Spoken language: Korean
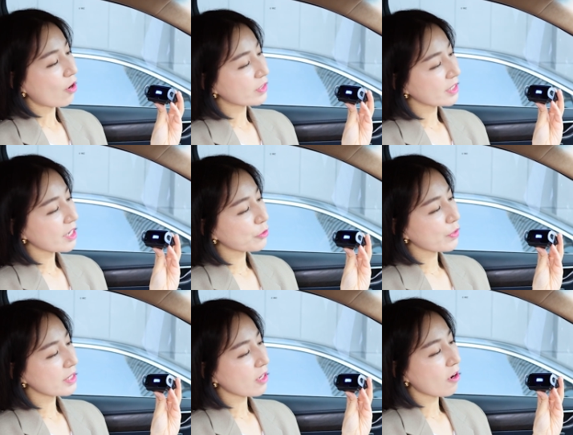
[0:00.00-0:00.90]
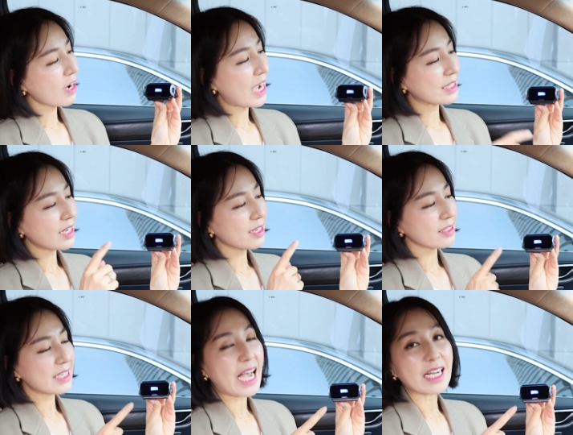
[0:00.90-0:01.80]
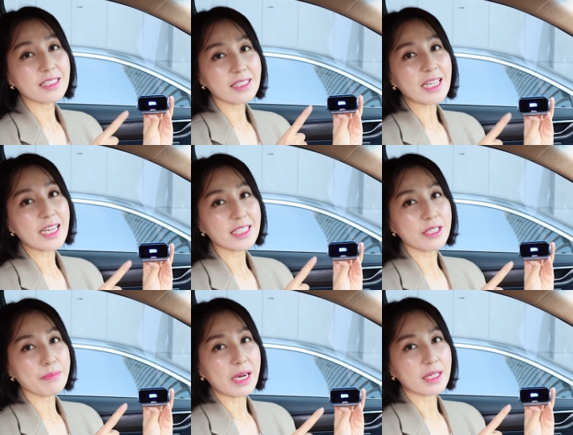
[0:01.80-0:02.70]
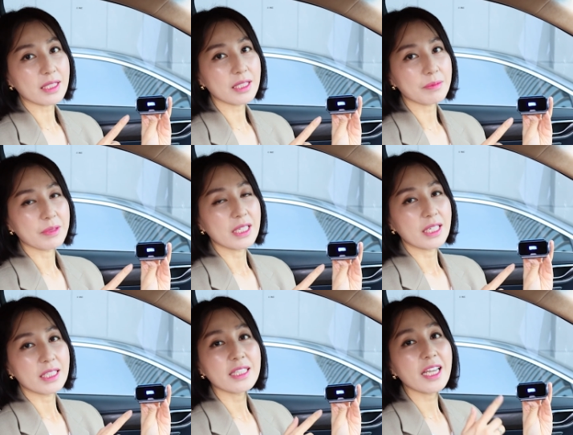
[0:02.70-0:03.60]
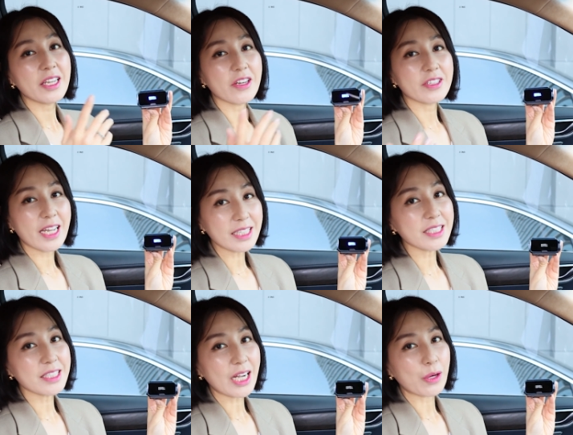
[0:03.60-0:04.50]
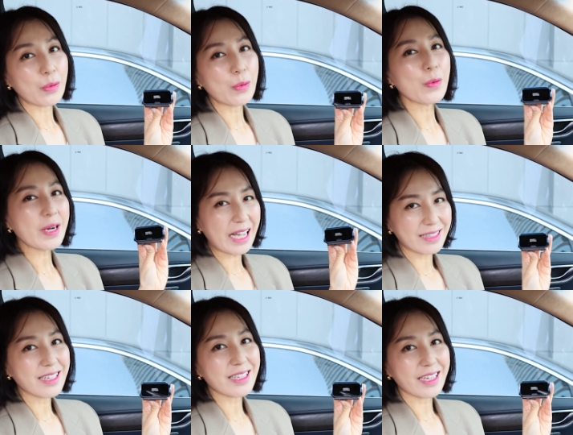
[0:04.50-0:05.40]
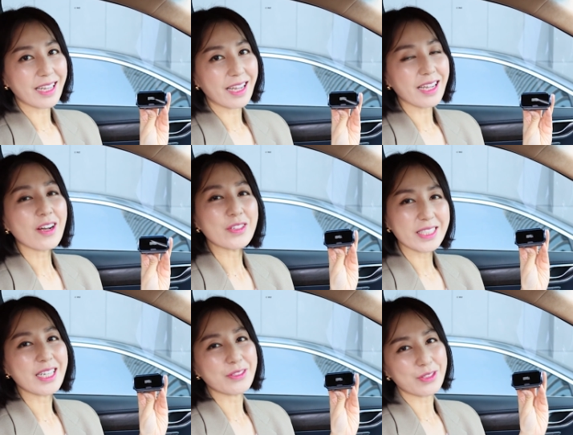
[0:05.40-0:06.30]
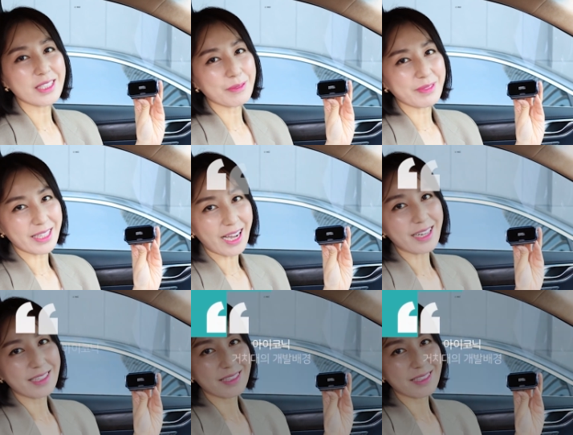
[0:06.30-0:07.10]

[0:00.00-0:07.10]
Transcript: 거치대 중에서 가장 작은 사이즈인 만큼 인테리어를 해치지 않고 간단하게 거치할 수 있습니다.